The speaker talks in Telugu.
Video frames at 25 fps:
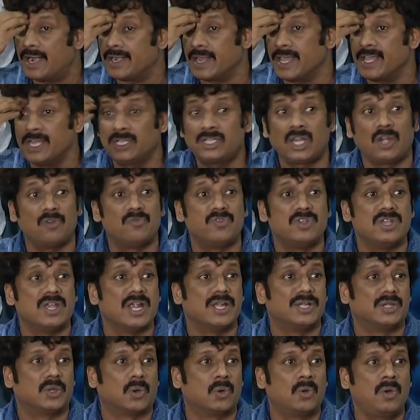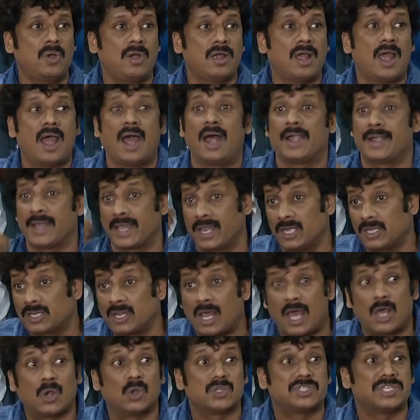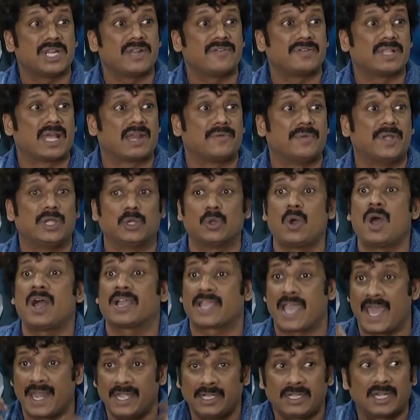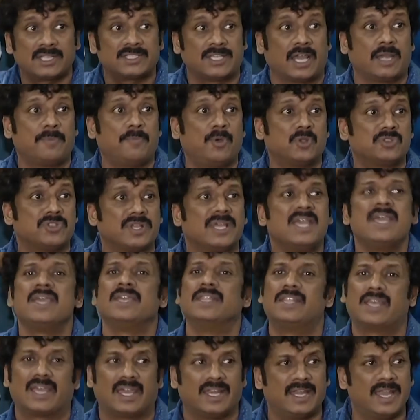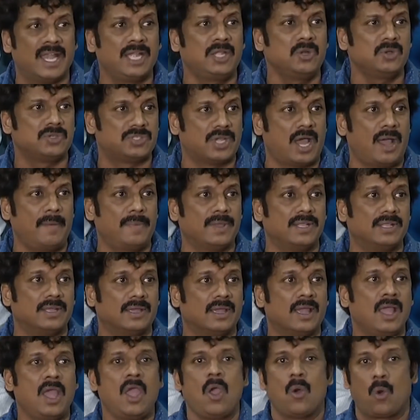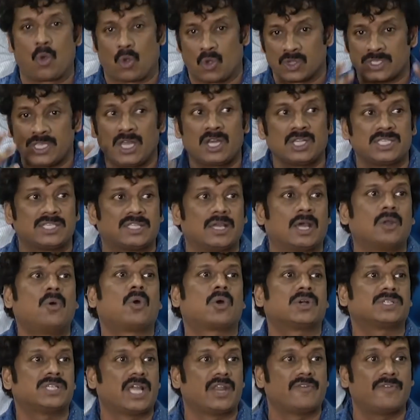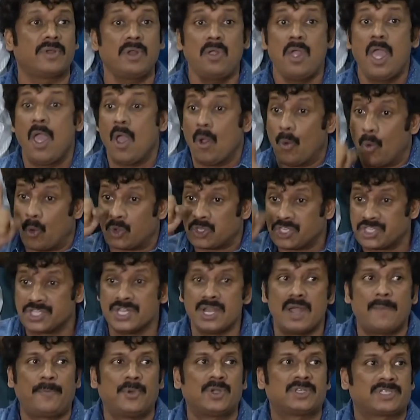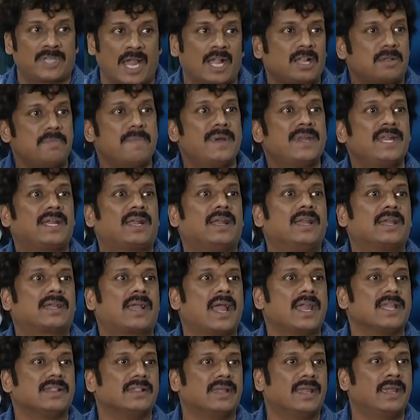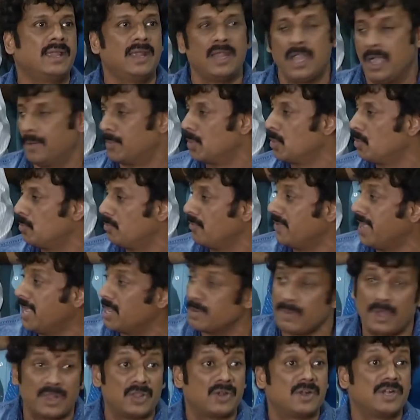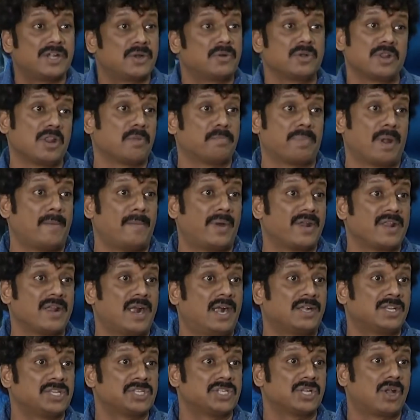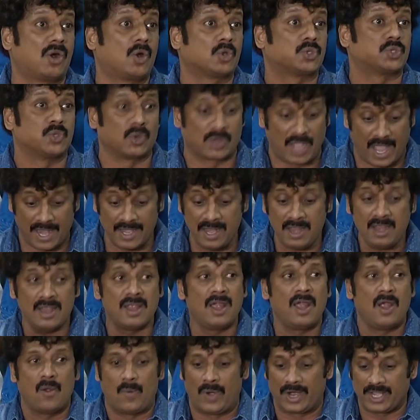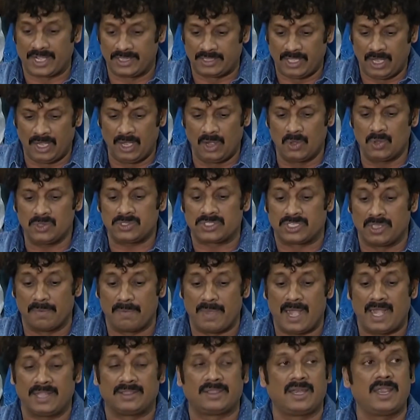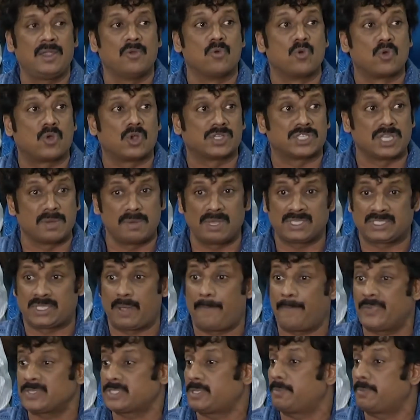ఆ డైరెక్టర్ వ్యూ ఏంటో ఆ డైరెక్టర్ ఆలోచన విధానం ఏంటో ఆ క్యారెక్టర్ సరిపోతుంది ఇది క్రియేటివ్ జాబ్ ఇది ఒక్కోసారి ఇస్తారు ఒక్కోసారి ఎవరు వచ్చినప్పుడు టక్మని క్లిక్ అయింది ఇప్పుడు వేణుమాధవ్ కంటే కూడా నేను బ్రహ్మాండ ఆర్టిస్ట్ కావచ్చు కానీ వాడికి దిల్లు సింహాద్రి ఇంకో సినిమా సప్ప